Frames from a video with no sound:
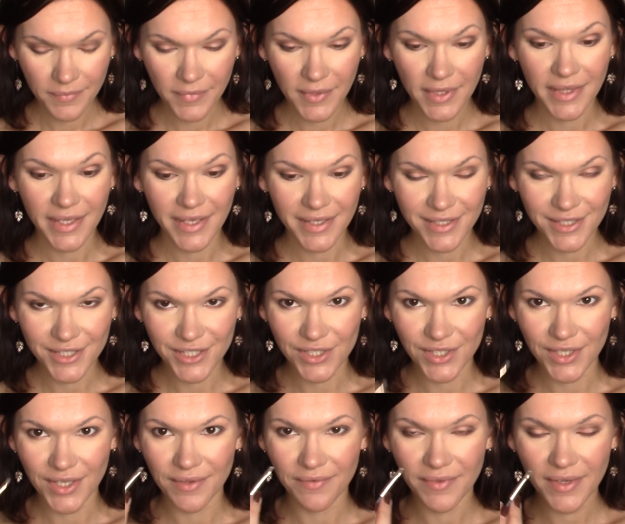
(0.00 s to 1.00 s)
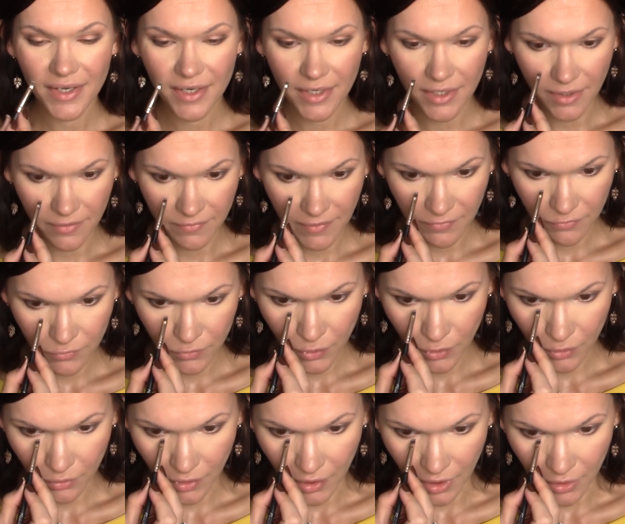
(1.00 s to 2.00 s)
на нижнее веко, во
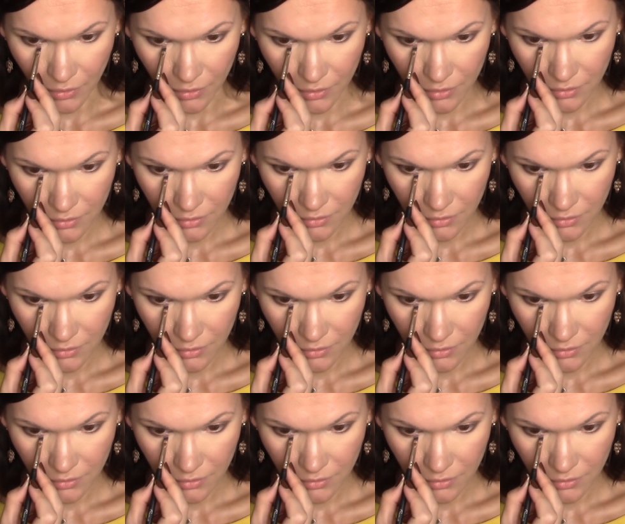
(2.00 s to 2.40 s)
внутренний уголок.